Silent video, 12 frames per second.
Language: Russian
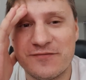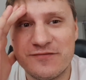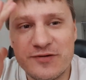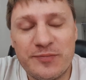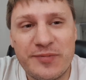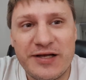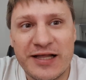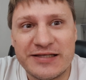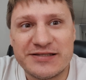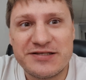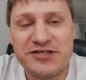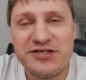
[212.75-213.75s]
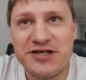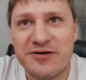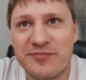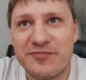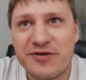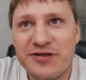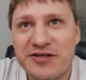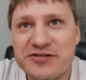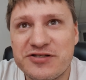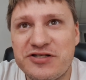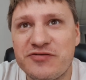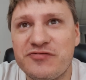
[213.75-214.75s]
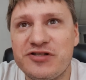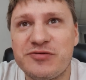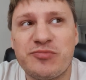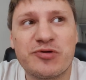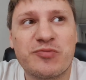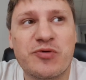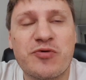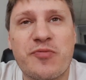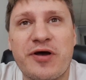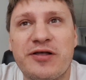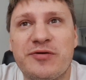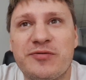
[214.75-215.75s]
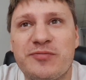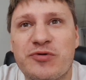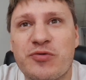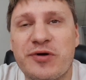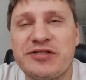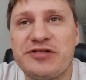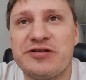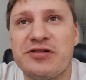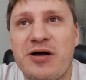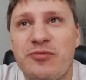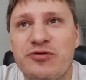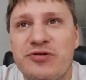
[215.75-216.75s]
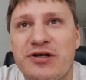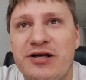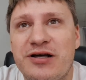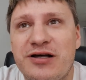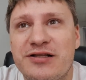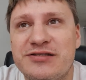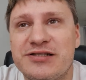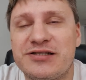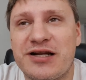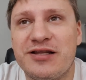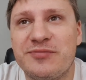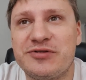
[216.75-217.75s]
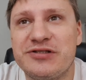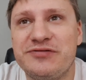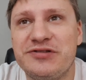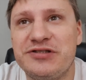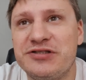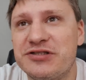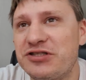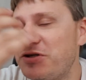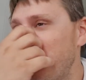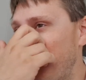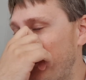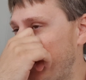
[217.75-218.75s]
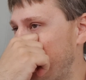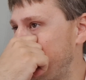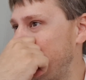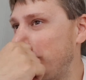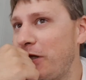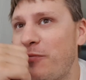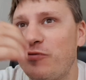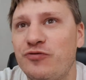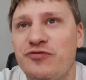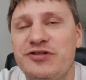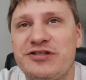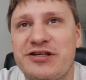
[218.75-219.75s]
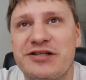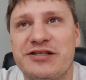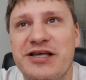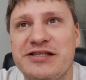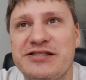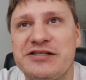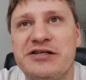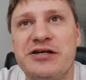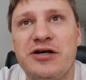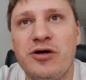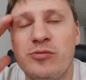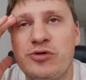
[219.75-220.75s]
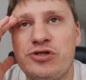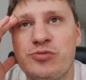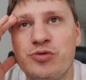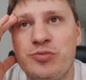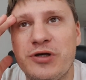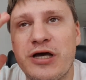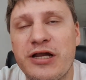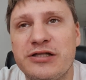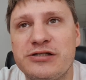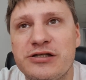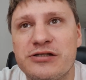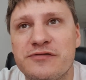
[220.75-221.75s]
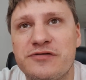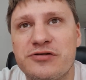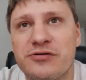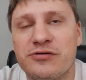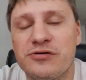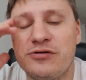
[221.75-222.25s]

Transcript: Вы, блядь, зачем? Зачем вы это покупай, э, покупаете рекламу на центральном телевидении? Зачем покупаете рекламу в интернете? Почему пиарите это все?